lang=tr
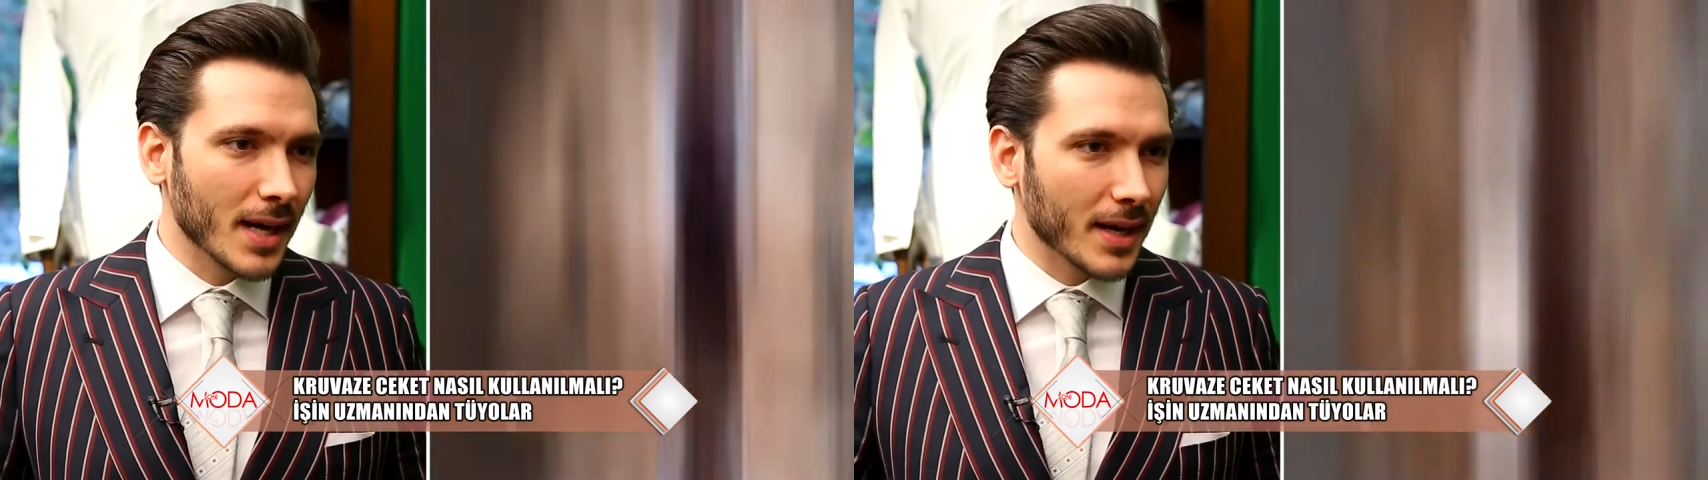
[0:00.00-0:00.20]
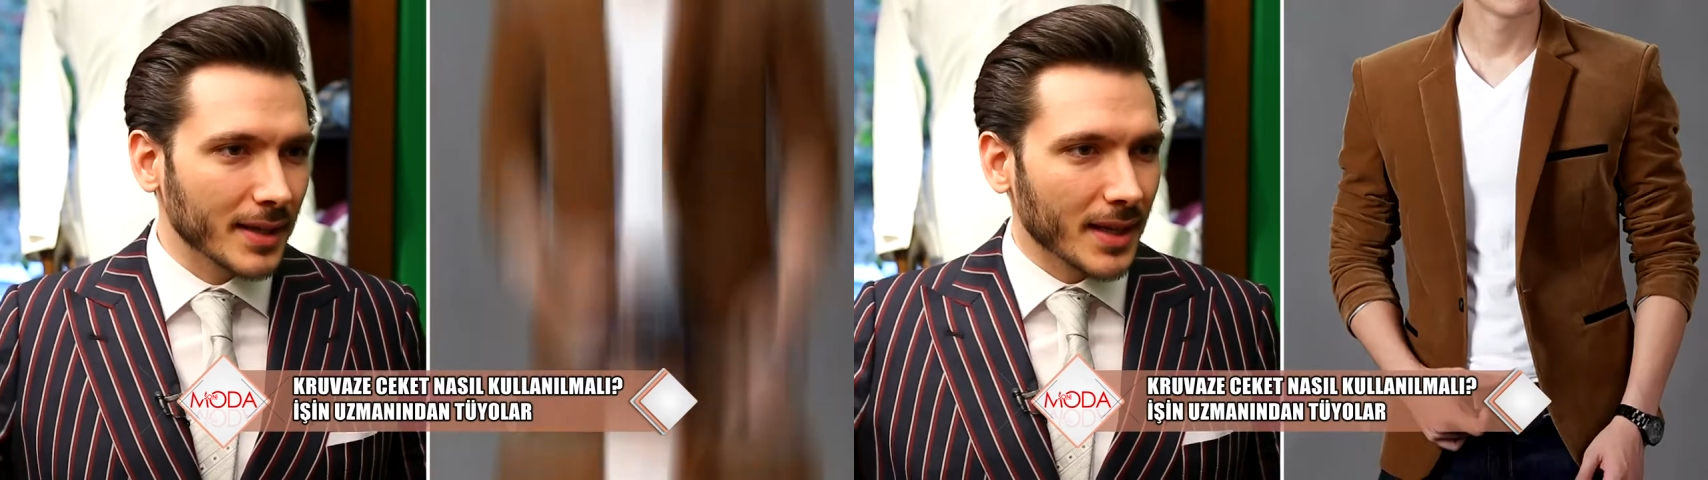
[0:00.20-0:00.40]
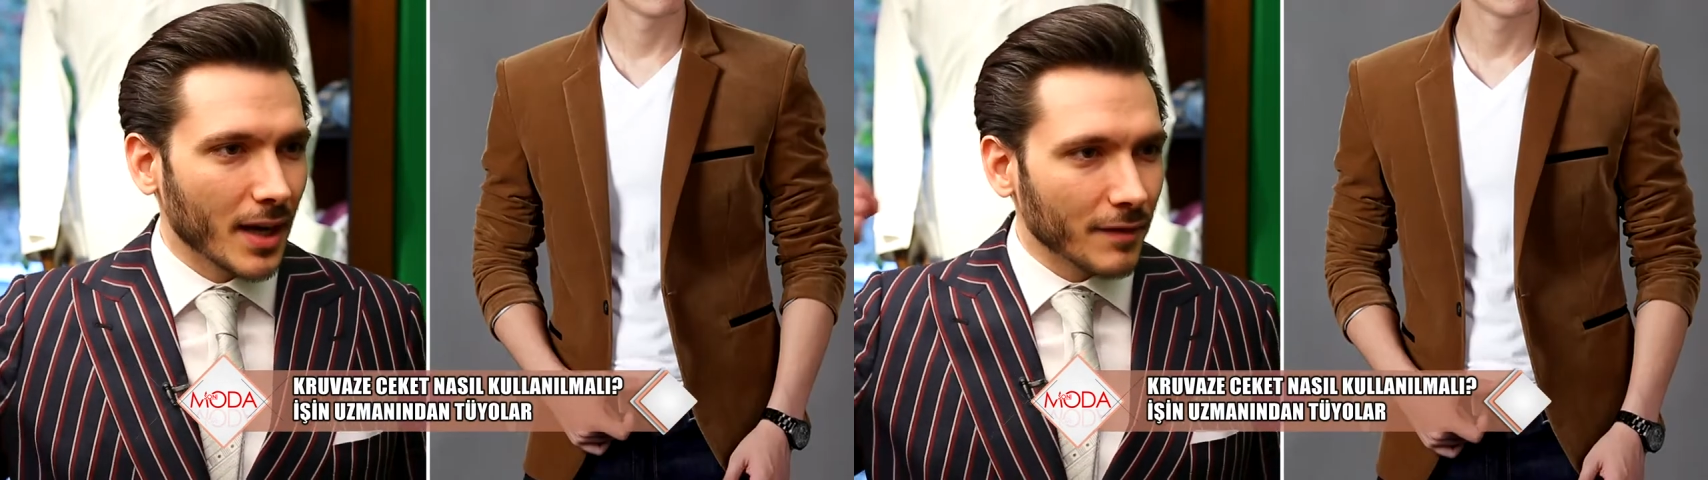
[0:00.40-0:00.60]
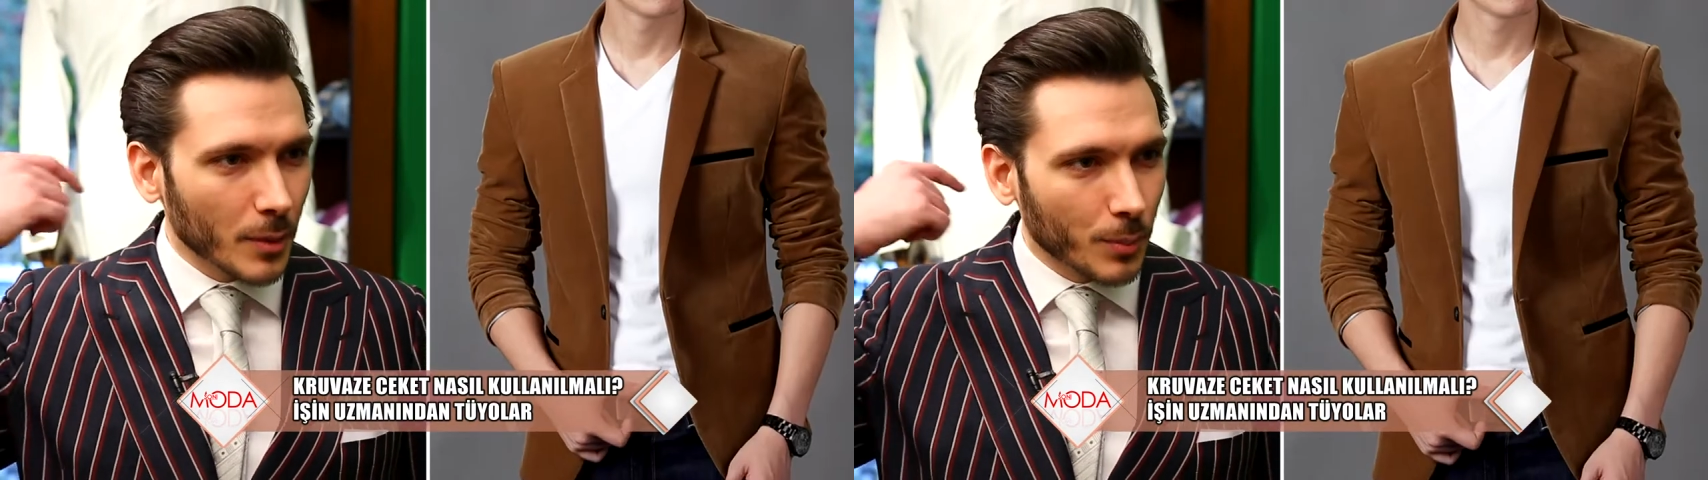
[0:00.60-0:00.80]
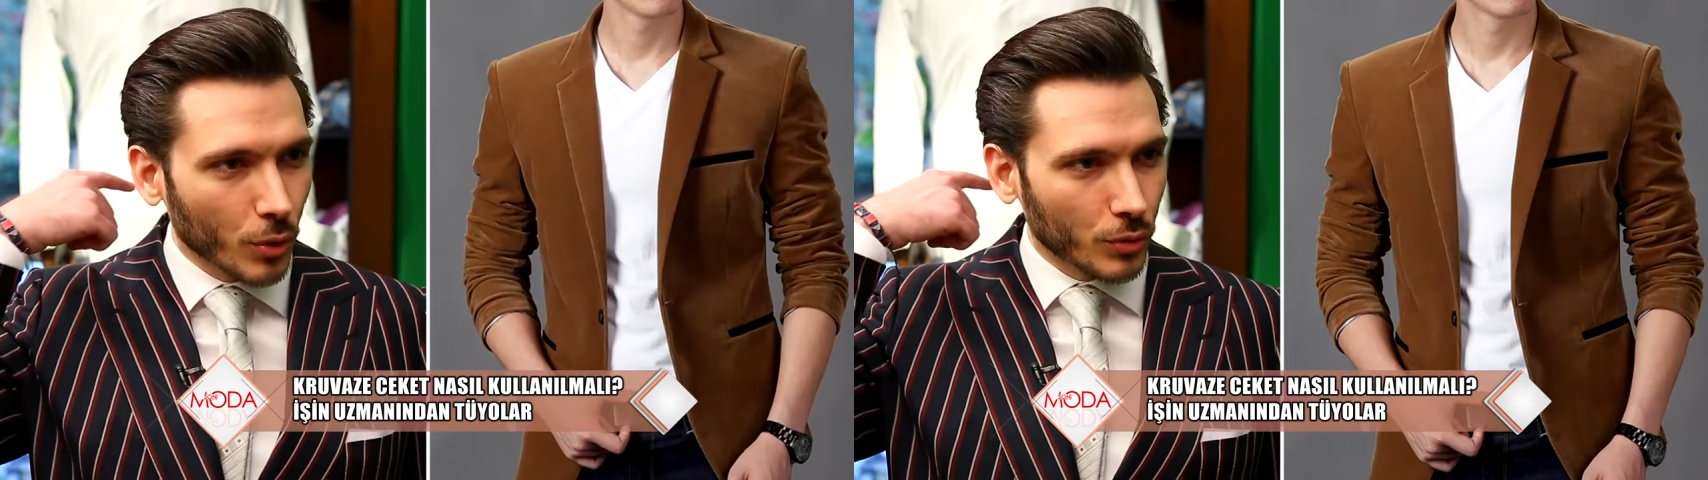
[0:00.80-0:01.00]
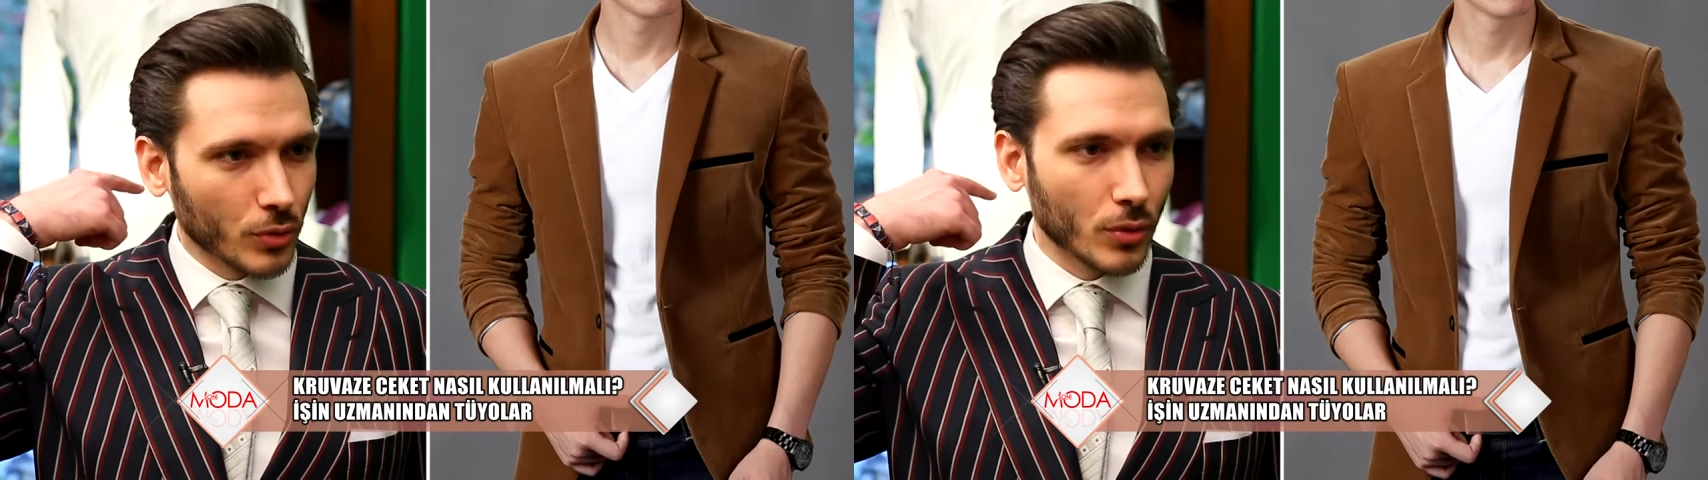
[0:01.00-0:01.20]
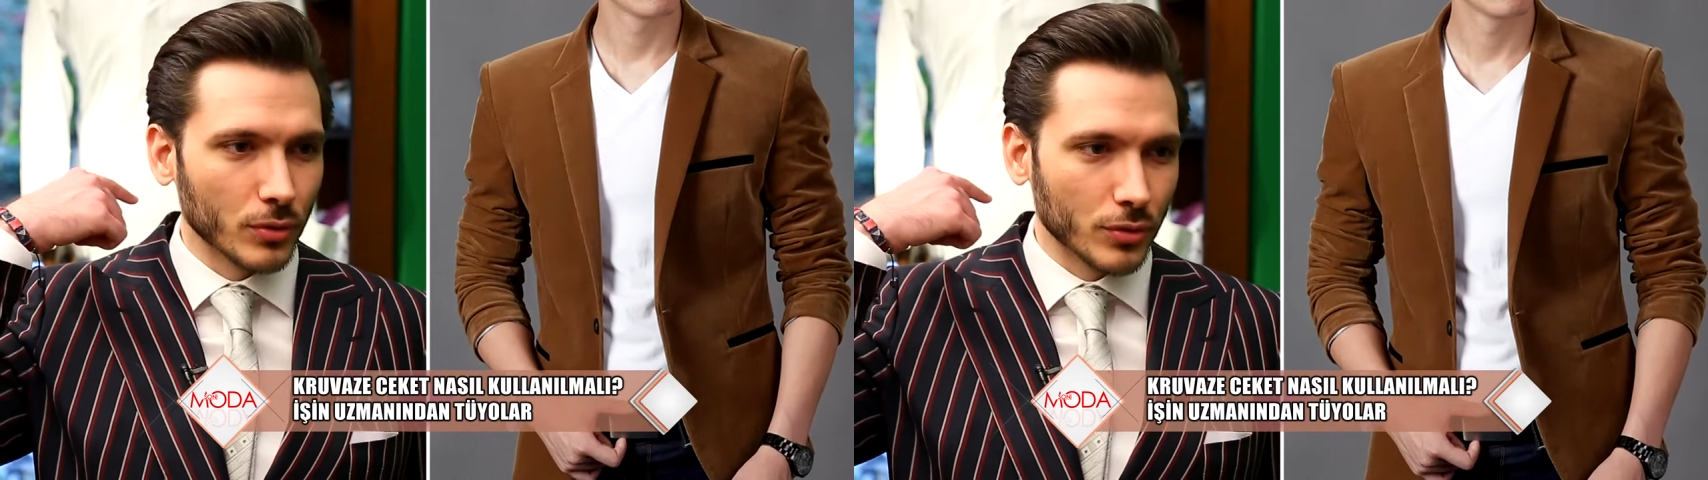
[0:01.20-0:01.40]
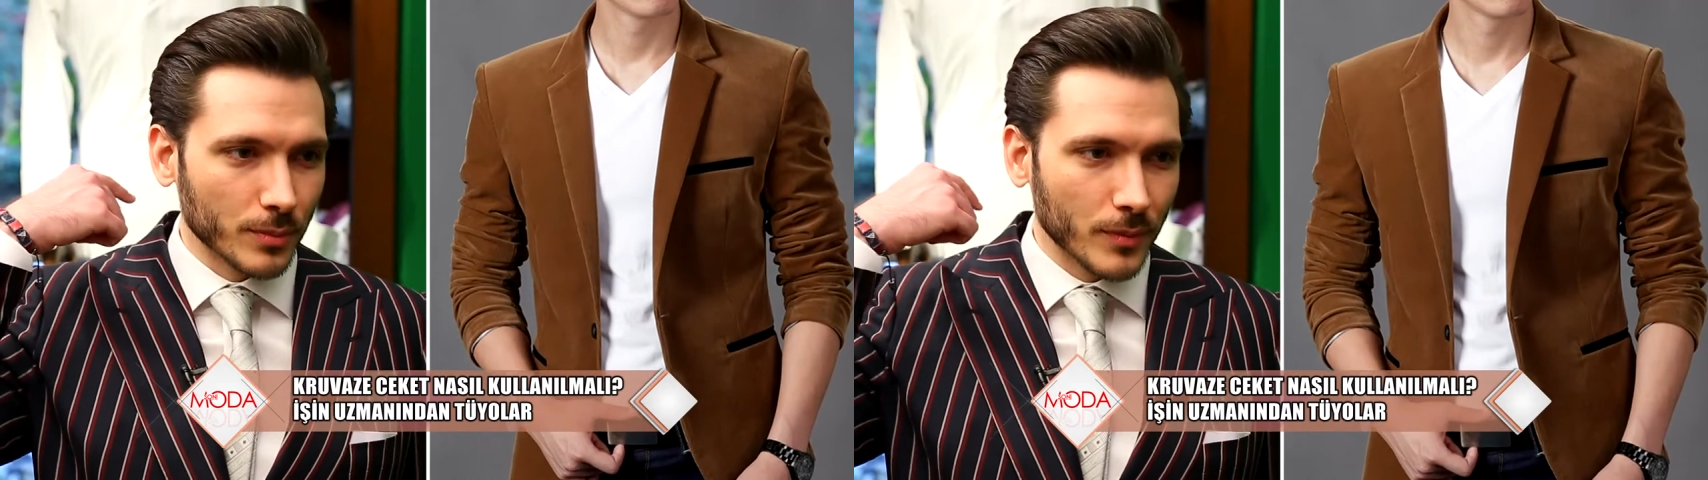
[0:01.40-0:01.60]
arka tarafta bir potluk
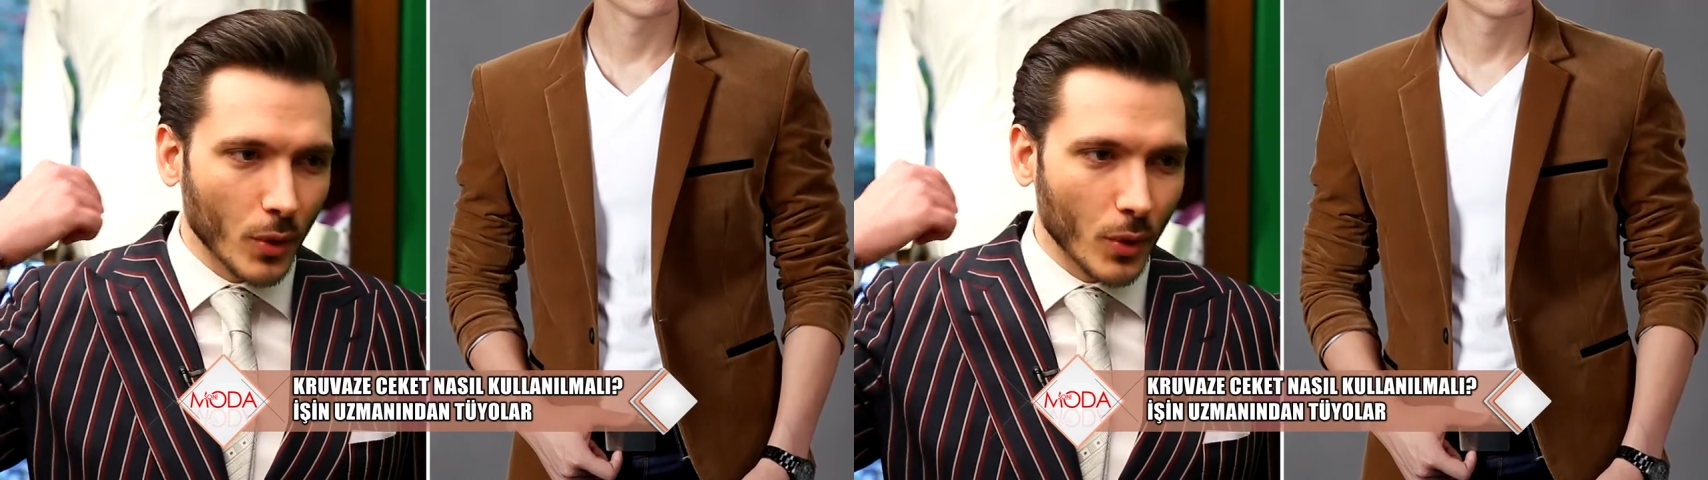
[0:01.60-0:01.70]
olur.